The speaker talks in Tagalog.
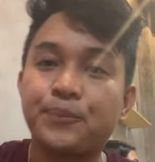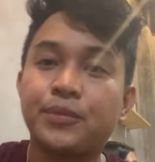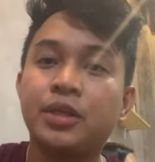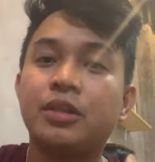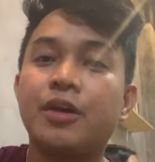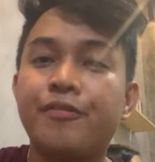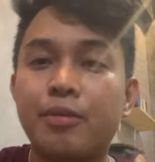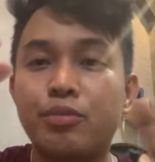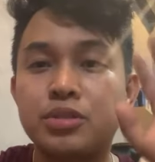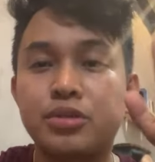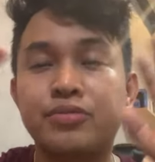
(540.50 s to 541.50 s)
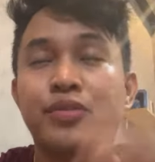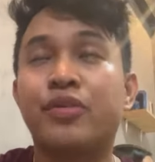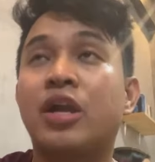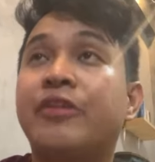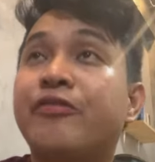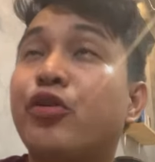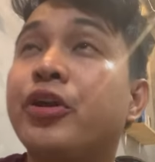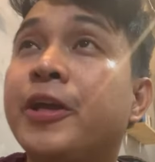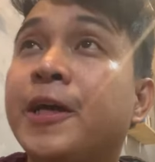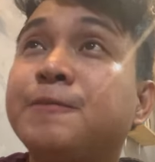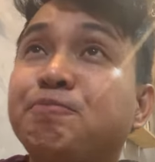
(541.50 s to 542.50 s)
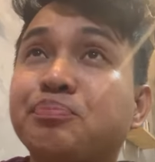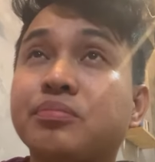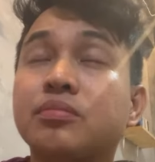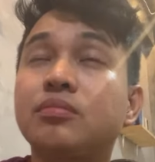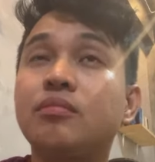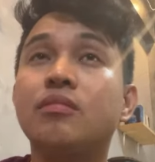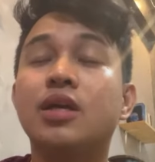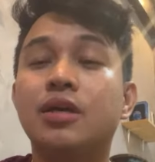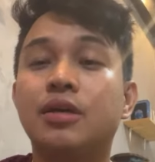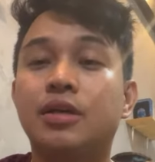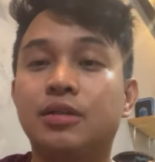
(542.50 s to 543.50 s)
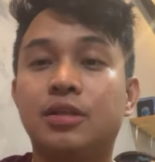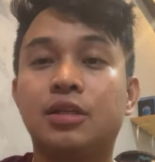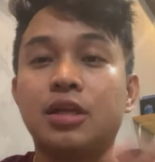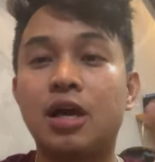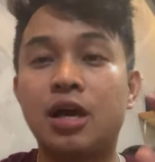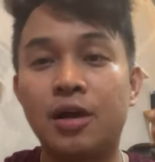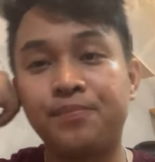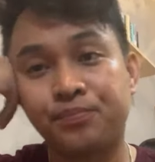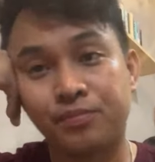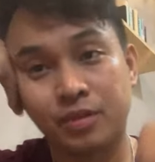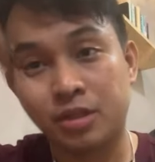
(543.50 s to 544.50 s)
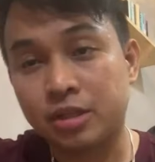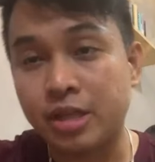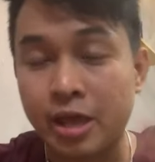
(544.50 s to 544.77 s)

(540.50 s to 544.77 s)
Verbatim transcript: Tita from Resorts of California. Tita, Tita